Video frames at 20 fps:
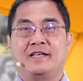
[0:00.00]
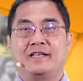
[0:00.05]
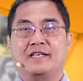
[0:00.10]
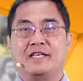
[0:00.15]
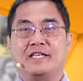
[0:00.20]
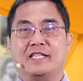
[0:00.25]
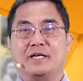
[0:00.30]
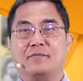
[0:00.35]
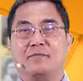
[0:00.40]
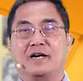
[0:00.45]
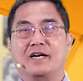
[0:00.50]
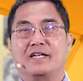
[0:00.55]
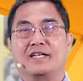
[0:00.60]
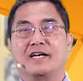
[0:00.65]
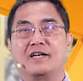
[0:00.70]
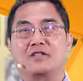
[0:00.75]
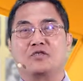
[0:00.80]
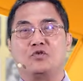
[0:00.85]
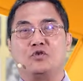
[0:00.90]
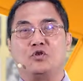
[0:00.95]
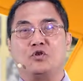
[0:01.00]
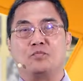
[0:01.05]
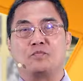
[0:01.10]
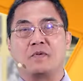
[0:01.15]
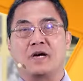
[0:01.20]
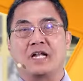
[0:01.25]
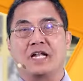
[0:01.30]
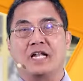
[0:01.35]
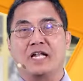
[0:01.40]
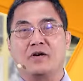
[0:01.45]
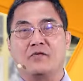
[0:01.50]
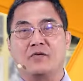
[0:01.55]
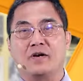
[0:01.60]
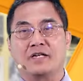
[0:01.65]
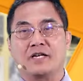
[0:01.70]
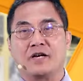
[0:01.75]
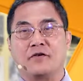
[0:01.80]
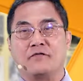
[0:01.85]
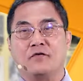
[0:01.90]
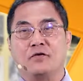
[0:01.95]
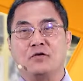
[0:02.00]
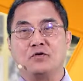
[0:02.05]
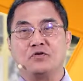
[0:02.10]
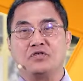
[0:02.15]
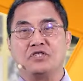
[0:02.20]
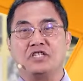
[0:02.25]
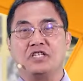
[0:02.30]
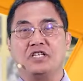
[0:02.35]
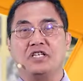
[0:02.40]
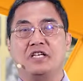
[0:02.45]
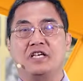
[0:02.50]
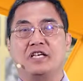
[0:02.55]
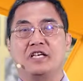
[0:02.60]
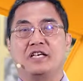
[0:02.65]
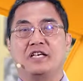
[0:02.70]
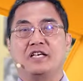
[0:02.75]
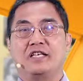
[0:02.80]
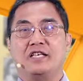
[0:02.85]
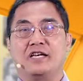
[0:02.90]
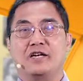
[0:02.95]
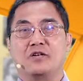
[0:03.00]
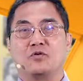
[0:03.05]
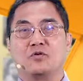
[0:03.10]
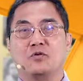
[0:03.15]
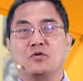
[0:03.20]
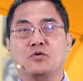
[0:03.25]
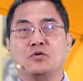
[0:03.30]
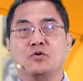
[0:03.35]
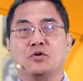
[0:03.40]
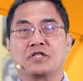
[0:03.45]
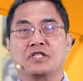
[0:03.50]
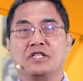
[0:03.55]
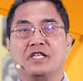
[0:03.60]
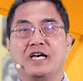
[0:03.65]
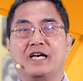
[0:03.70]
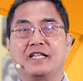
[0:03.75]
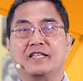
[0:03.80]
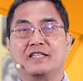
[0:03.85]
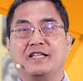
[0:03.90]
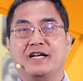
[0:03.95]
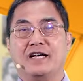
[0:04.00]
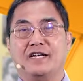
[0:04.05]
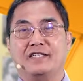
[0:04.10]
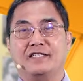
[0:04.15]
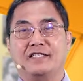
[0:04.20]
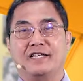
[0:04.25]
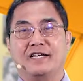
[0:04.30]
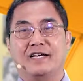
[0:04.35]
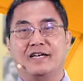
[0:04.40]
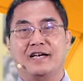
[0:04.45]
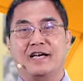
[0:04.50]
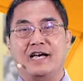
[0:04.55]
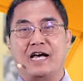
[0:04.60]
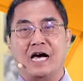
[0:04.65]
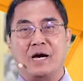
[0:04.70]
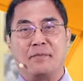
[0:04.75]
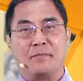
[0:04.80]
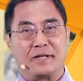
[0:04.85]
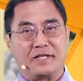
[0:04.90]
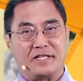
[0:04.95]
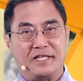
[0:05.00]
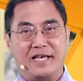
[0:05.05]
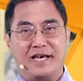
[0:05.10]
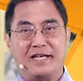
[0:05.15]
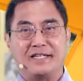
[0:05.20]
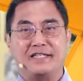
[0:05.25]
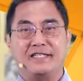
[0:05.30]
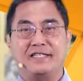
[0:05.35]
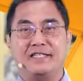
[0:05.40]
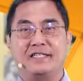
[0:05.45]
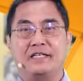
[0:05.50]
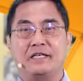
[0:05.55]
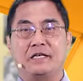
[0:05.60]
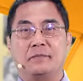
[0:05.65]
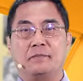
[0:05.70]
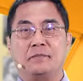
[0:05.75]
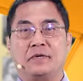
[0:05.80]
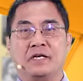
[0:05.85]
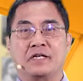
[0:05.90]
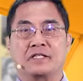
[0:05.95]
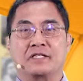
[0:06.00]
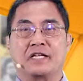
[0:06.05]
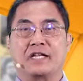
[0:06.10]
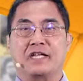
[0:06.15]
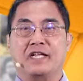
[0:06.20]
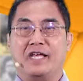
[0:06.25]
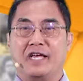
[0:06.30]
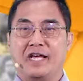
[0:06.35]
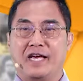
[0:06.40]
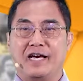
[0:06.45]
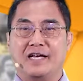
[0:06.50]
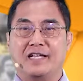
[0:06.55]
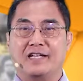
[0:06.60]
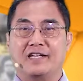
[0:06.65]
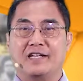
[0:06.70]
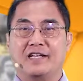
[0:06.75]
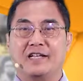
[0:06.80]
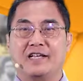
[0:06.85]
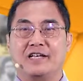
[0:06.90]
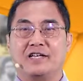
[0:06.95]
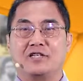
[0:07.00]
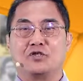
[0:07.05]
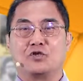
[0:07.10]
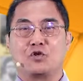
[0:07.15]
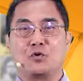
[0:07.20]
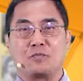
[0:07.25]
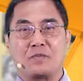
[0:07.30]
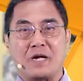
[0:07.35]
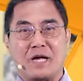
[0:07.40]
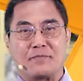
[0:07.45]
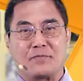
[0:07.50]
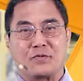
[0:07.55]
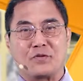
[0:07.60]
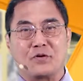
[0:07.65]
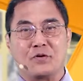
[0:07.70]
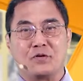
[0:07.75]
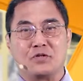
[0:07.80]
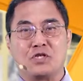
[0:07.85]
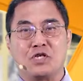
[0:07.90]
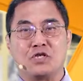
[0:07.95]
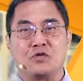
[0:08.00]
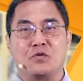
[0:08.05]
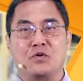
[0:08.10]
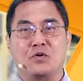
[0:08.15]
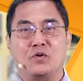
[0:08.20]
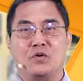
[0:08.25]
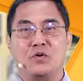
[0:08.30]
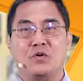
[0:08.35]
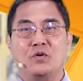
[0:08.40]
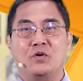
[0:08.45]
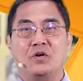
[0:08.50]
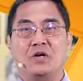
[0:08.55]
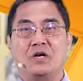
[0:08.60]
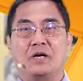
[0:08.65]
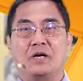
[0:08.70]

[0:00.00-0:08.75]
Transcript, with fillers: Kita mengenang tujuh pahlawan revolusi yang gugur di antaranya Ahmad Yani, Sir Tendean, Suprapto Sisondo,